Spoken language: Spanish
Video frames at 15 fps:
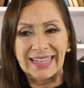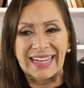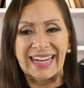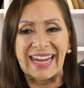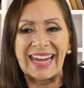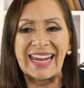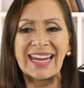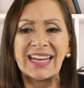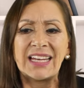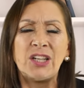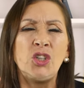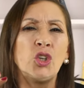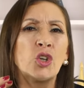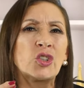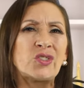¿Qué
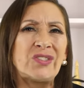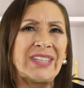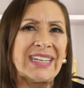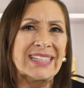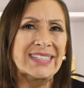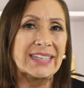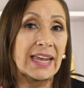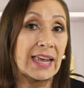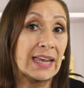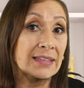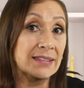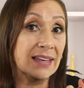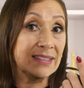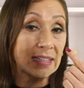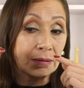nos dice
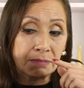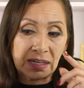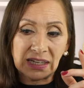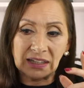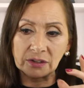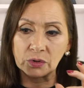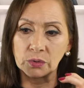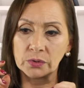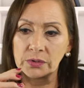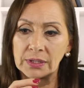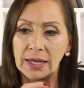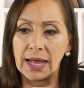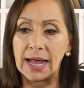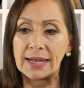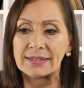esa similitud
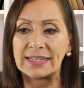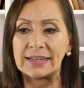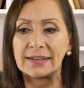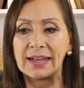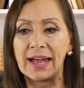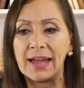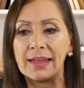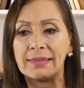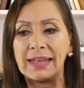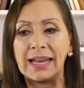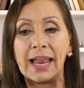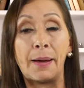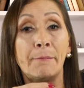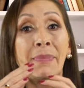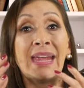acerca
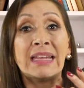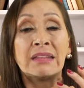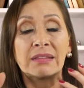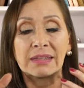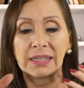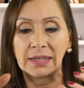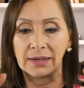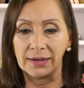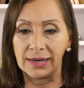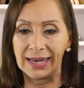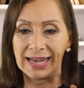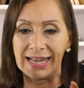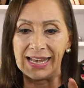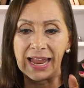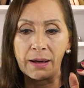de la mente,
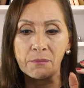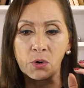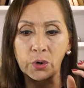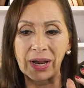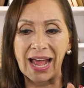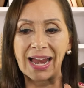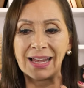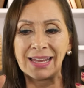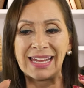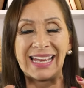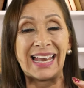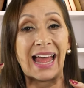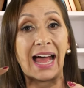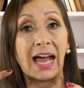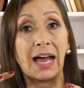la moral
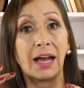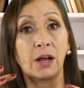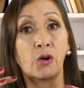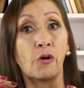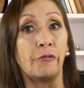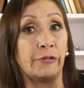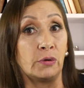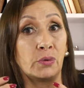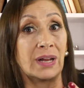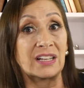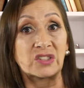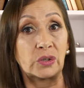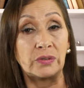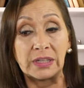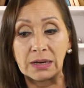y la
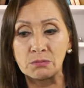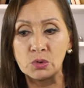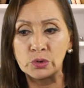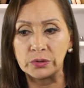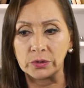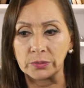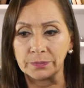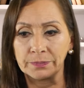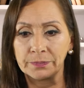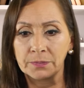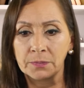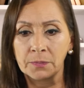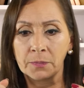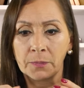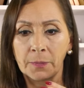configuración del mundo?
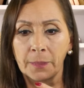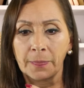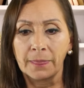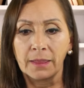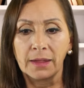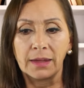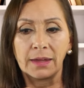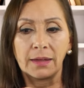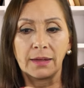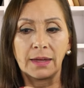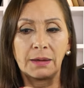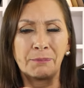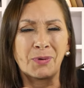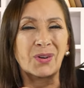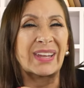
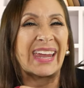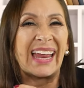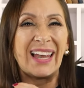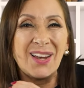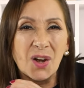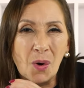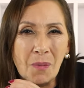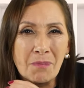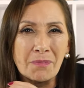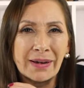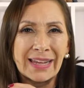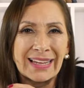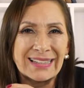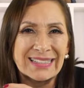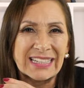porque el
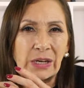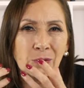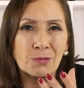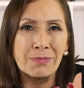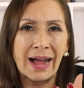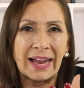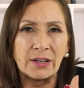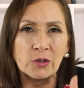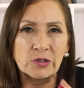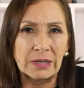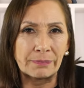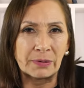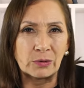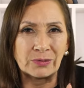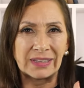hombre, el ser humano,
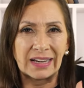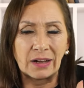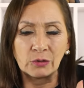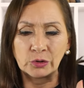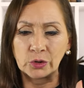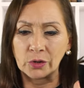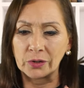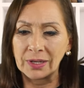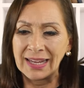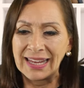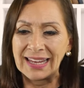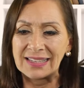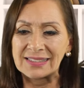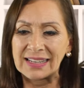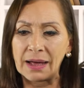se pregunta el autor,
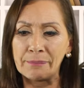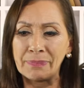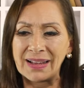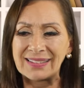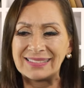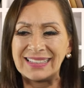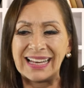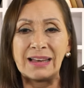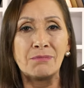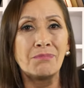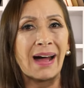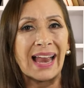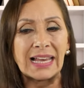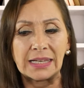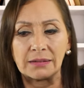es capaz del
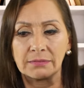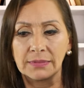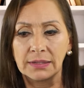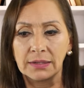mal?